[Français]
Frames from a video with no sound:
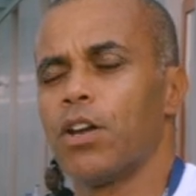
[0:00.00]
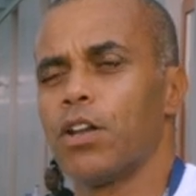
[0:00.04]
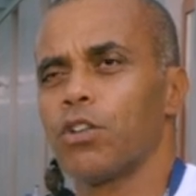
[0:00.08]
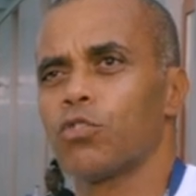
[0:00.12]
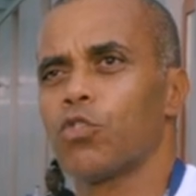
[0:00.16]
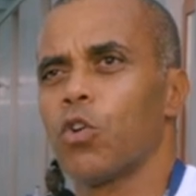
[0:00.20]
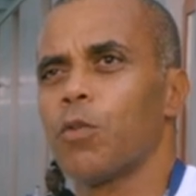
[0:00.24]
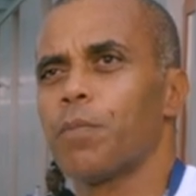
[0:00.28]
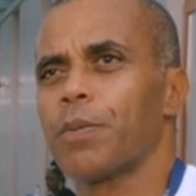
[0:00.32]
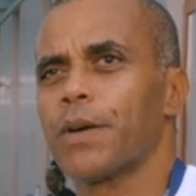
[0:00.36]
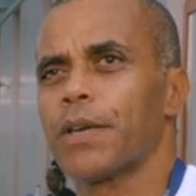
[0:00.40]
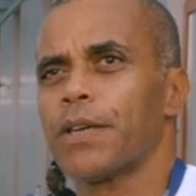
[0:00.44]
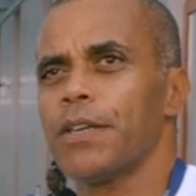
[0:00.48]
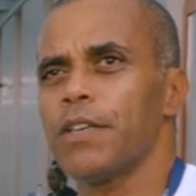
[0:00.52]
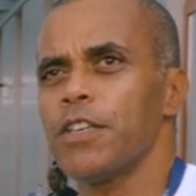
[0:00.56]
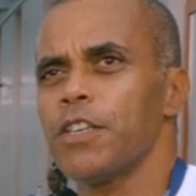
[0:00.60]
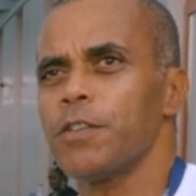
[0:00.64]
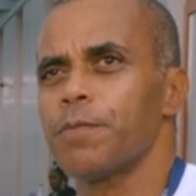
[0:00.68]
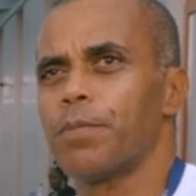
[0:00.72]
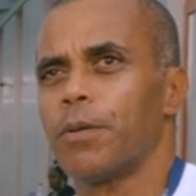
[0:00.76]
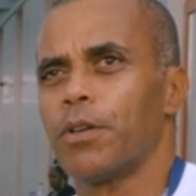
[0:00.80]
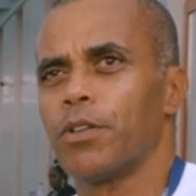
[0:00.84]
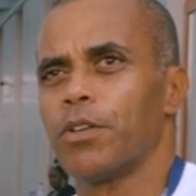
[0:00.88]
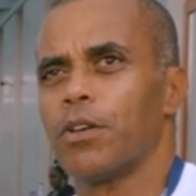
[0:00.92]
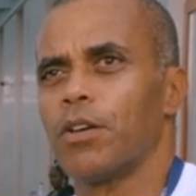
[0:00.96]
dans
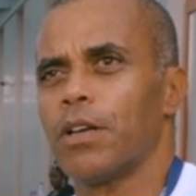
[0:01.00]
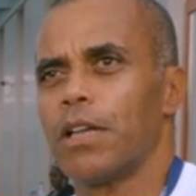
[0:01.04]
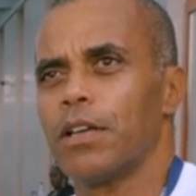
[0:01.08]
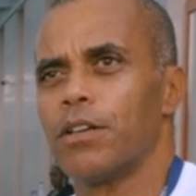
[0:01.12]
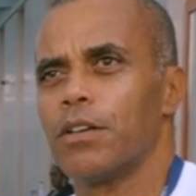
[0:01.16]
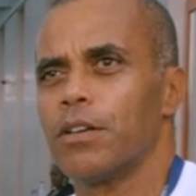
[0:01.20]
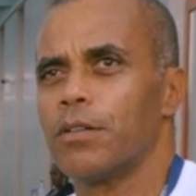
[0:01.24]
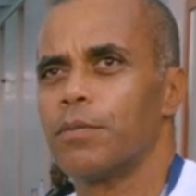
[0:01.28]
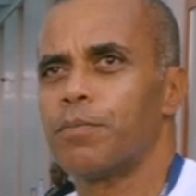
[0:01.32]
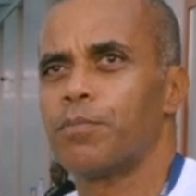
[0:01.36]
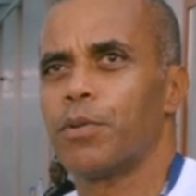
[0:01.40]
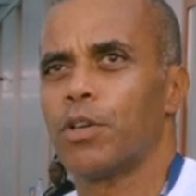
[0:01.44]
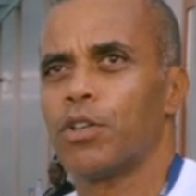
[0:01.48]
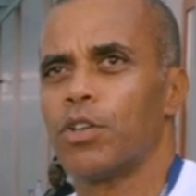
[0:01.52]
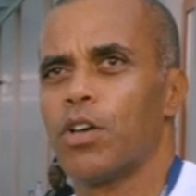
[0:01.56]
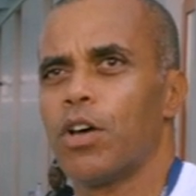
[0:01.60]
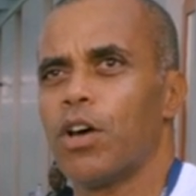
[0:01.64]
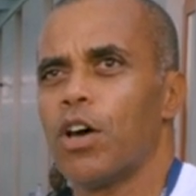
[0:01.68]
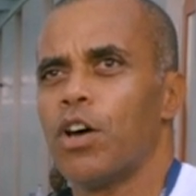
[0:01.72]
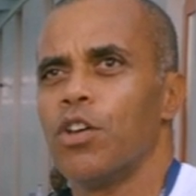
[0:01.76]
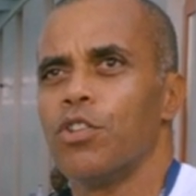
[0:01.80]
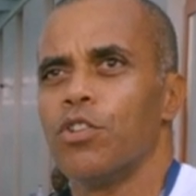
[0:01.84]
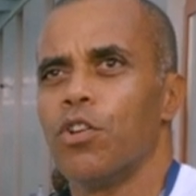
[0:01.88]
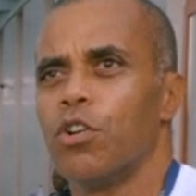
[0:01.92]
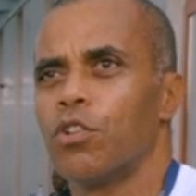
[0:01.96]
l'entreprise, pendant,
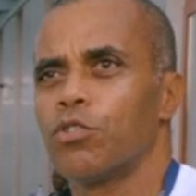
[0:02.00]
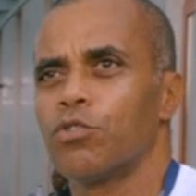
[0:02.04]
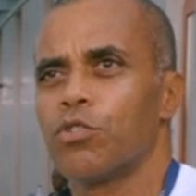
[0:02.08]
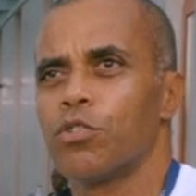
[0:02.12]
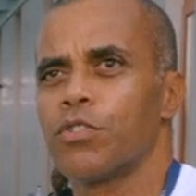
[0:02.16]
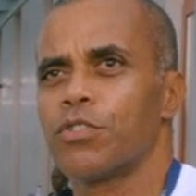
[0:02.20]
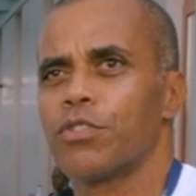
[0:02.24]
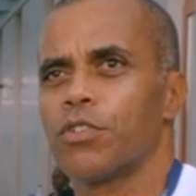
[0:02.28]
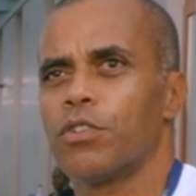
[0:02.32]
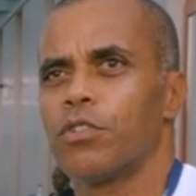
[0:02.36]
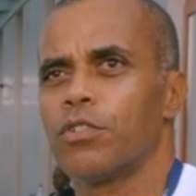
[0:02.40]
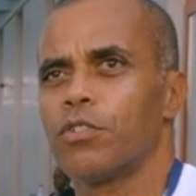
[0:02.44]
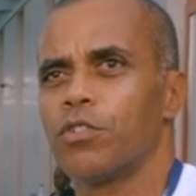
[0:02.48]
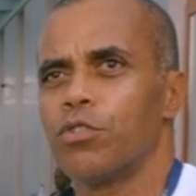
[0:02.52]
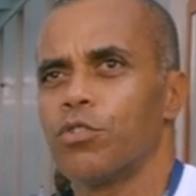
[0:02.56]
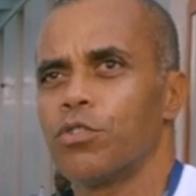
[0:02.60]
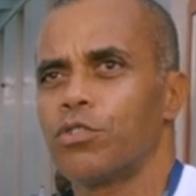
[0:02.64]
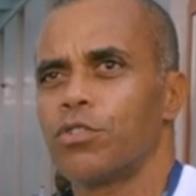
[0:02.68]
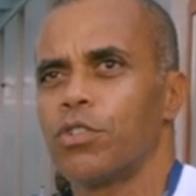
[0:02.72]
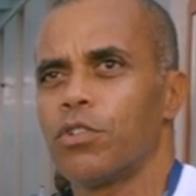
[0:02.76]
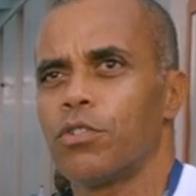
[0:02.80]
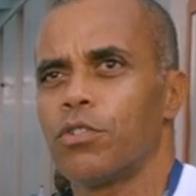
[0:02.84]
un an, deux ans, le